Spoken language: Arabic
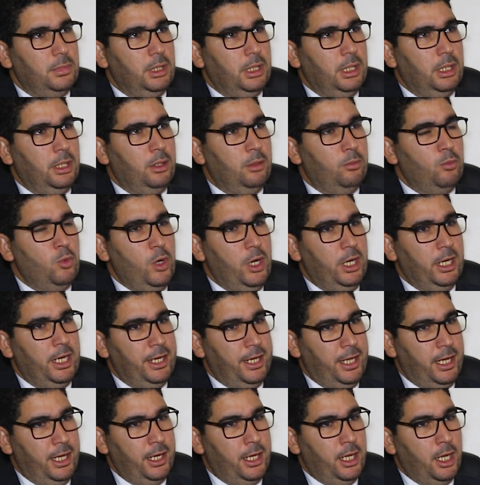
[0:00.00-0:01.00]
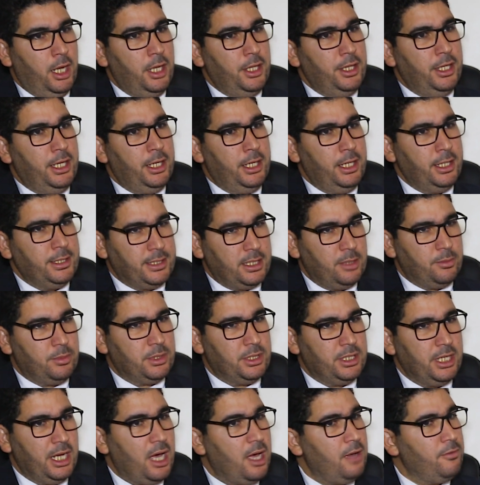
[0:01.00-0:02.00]
المعلن عنها ديال نسب
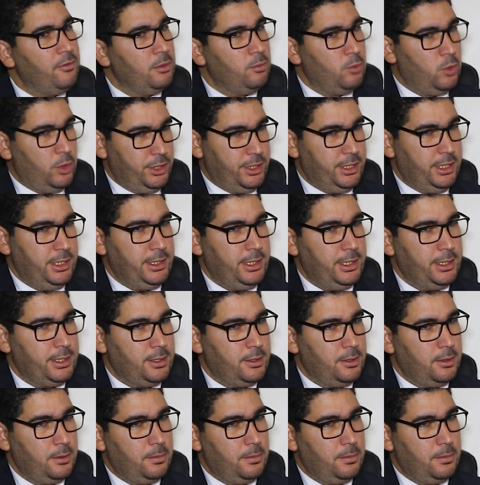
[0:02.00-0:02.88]
الثقه في المؤسسات